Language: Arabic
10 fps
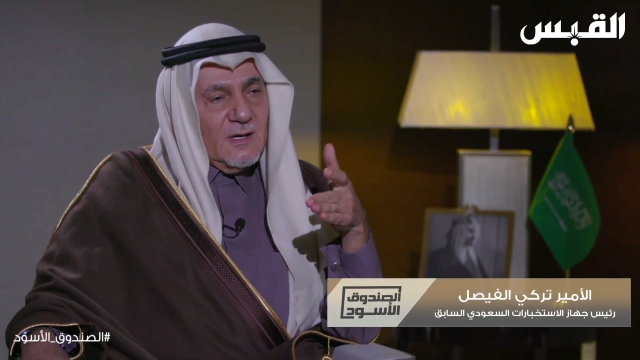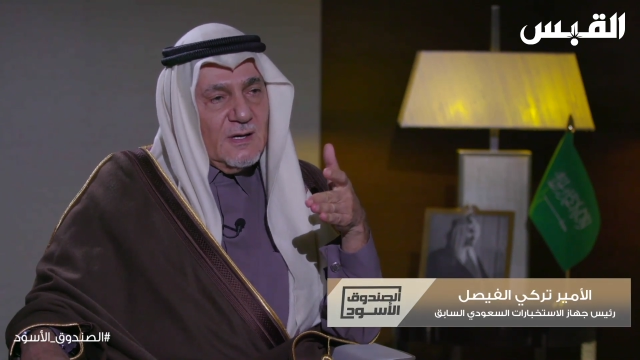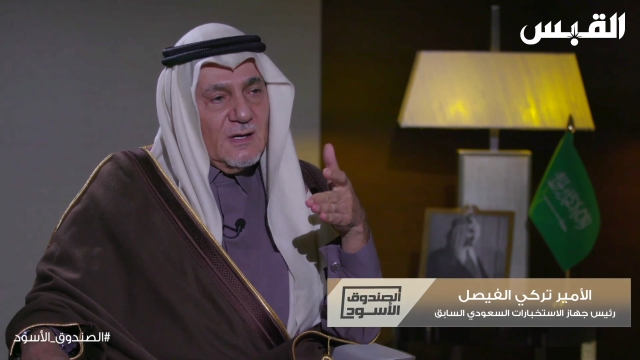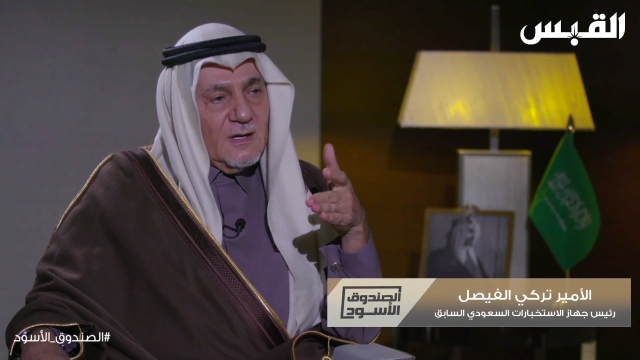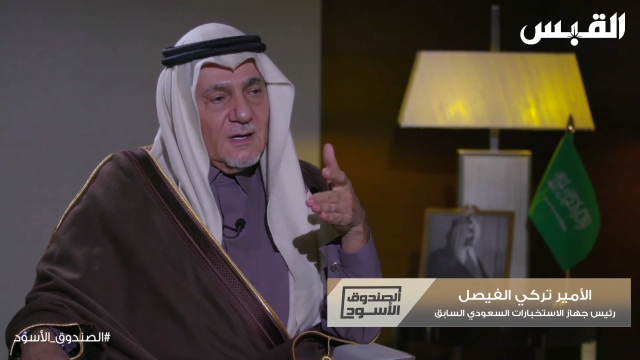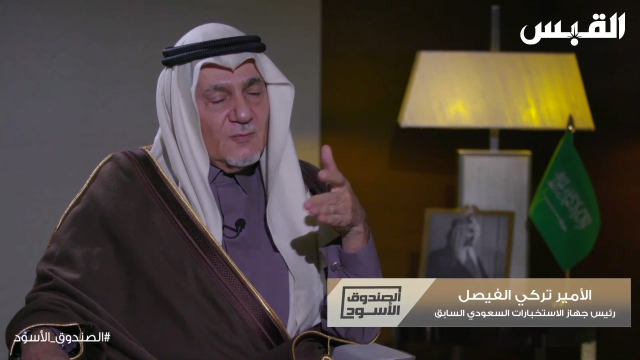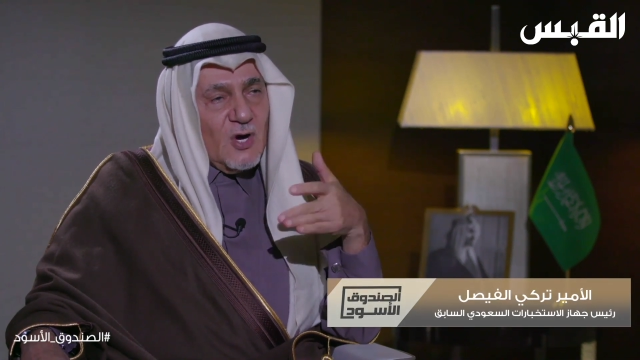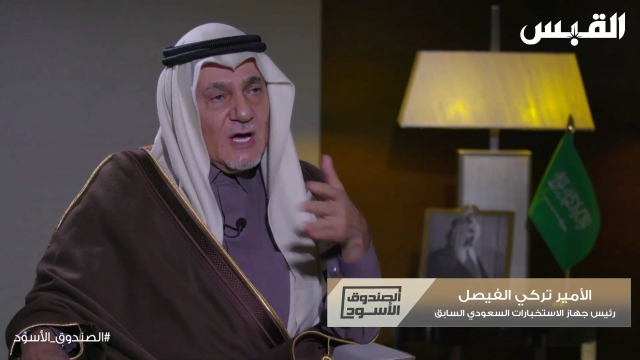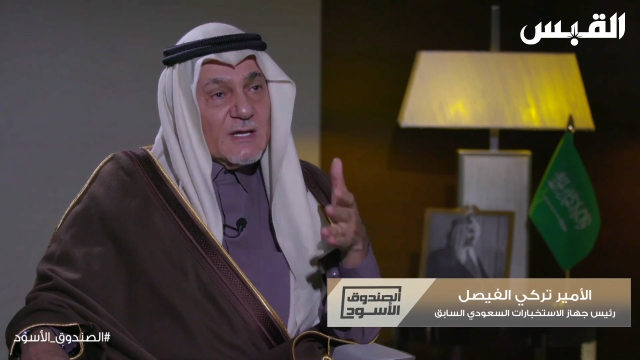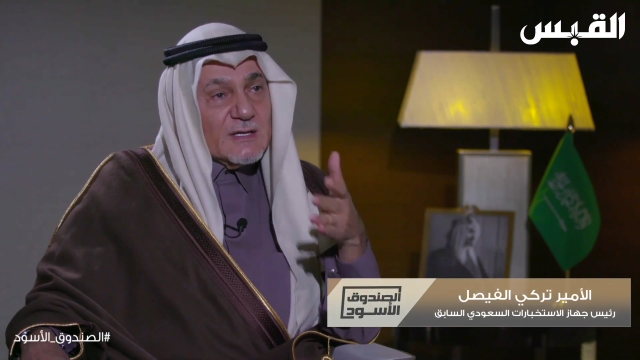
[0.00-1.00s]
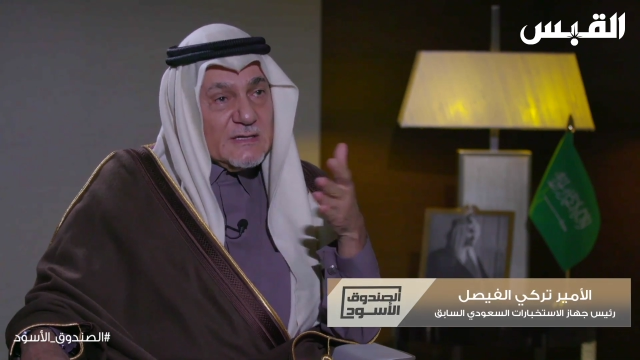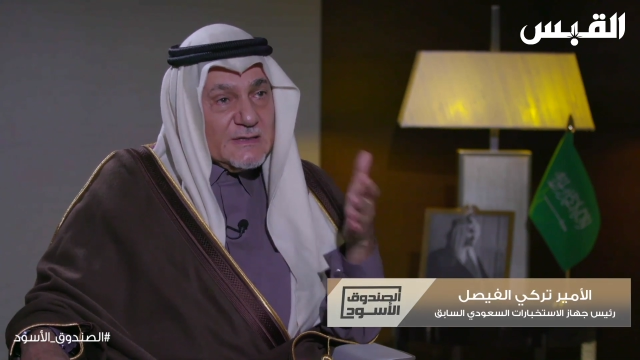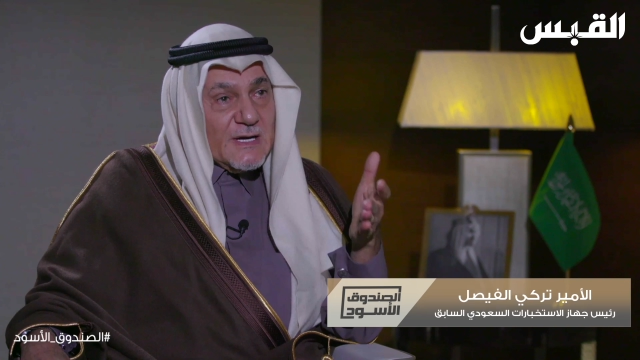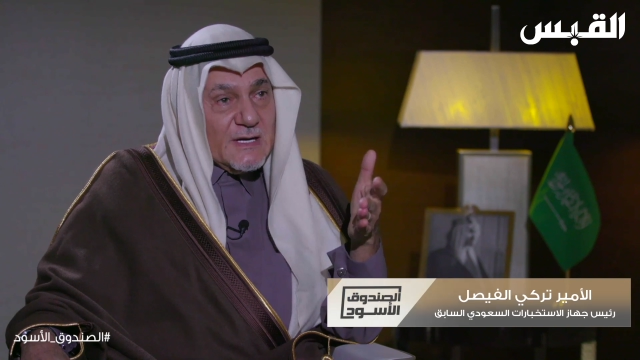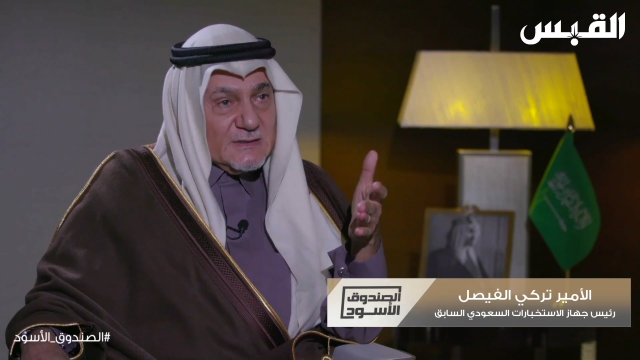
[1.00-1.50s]
المعارضه
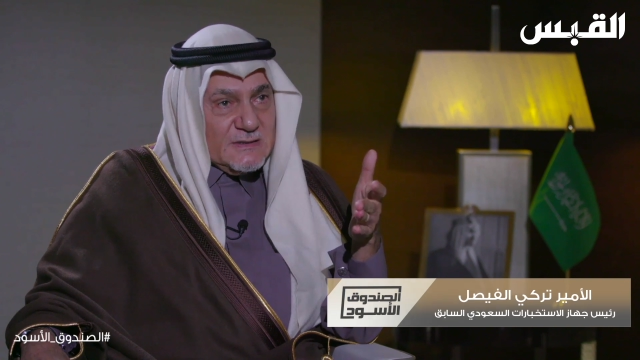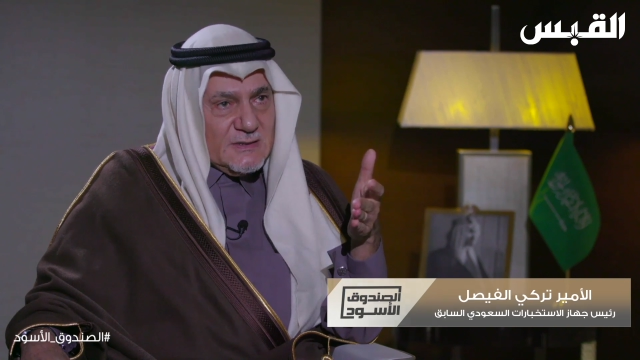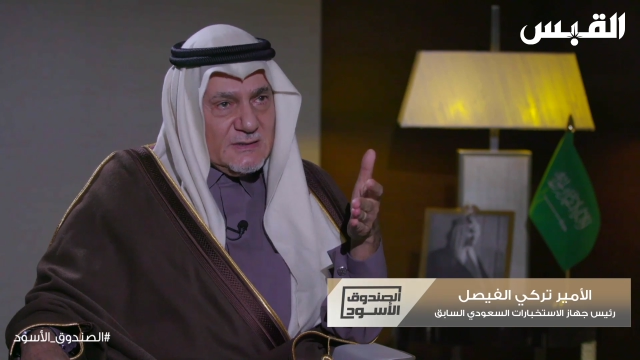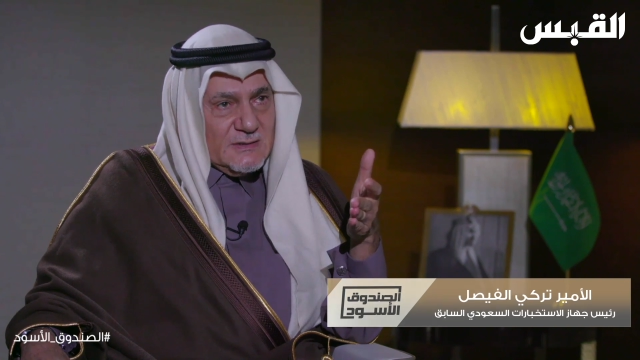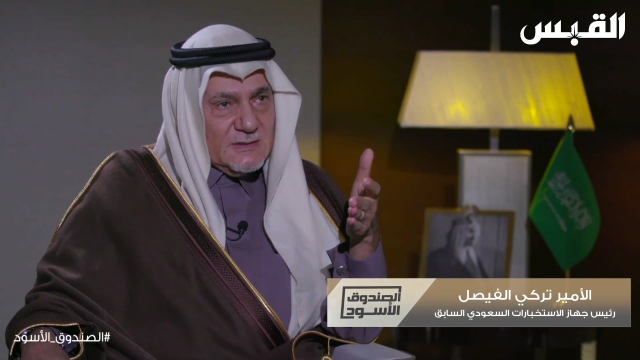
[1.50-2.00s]
العراقيه